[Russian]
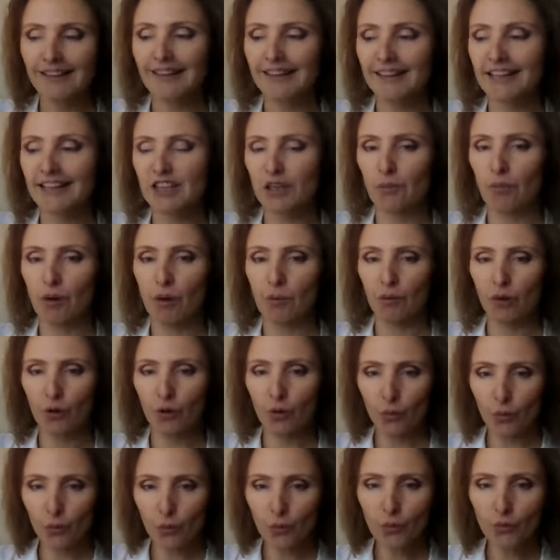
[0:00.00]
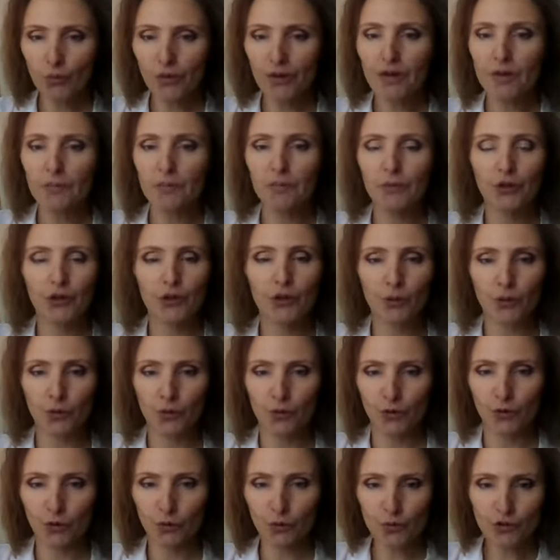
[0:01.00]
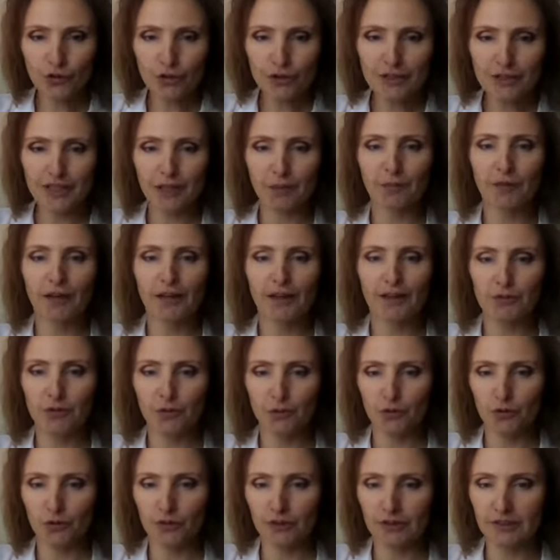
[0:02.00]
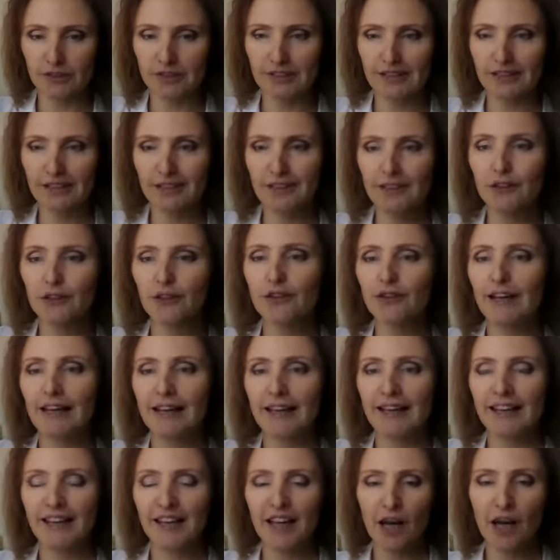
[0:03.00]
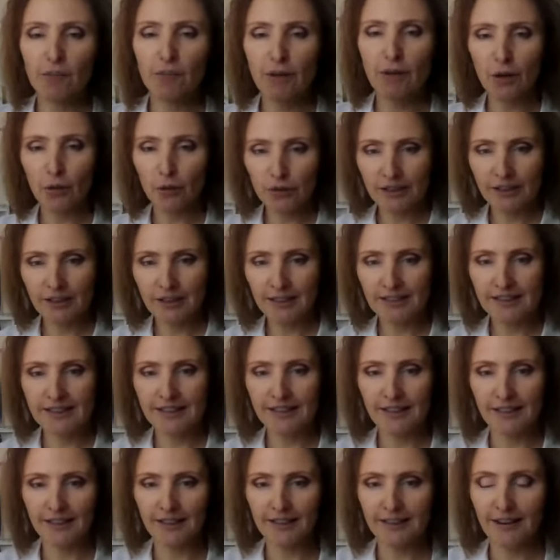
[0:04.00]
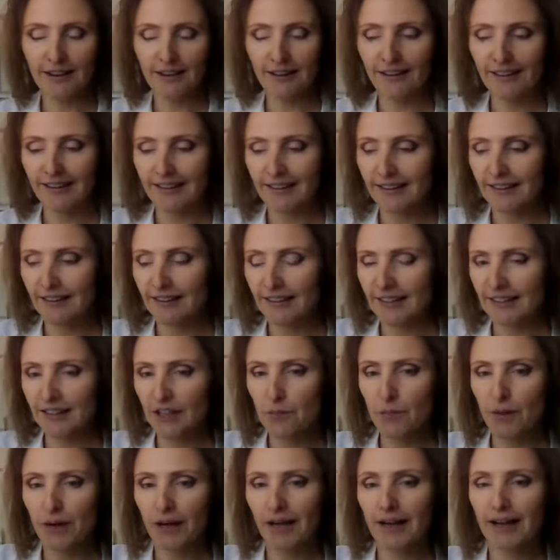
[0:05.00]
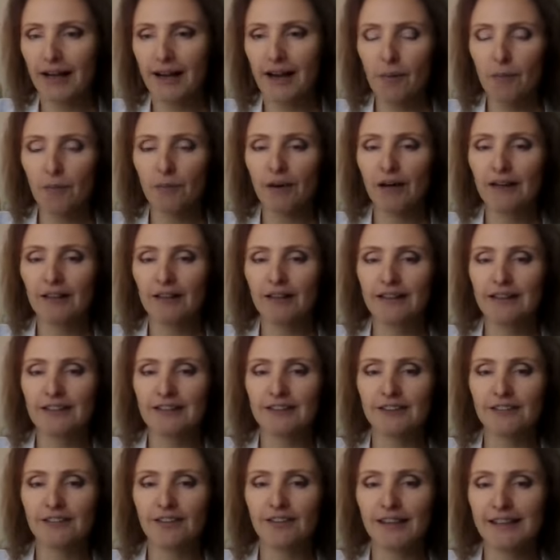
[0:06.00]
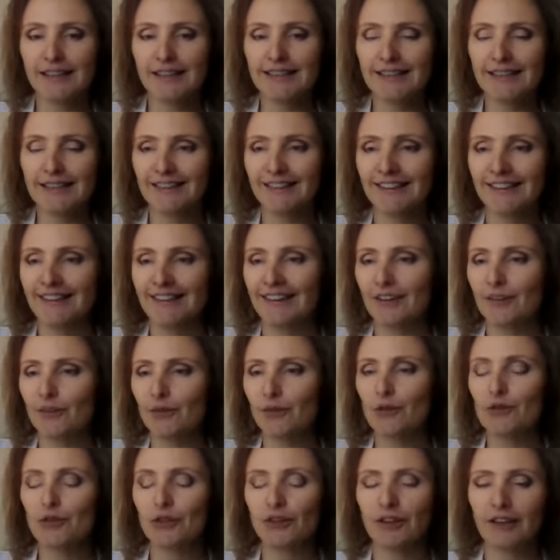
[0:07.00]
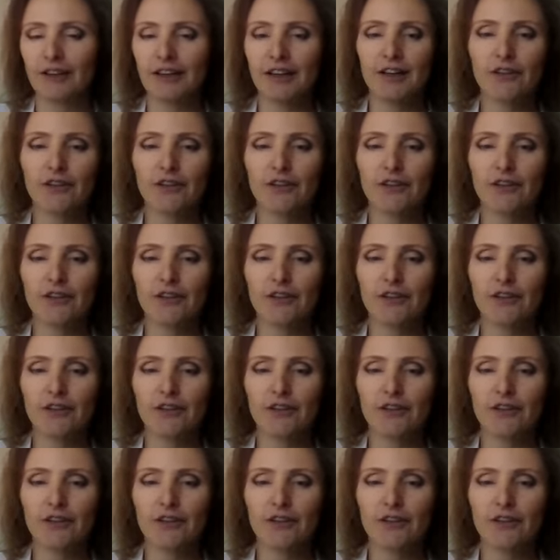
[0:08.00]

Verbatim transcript: я сама могу, мне никто не нужен, сама я все это сделаю. И оборотная сторона этой программы, она называется, ну еще так,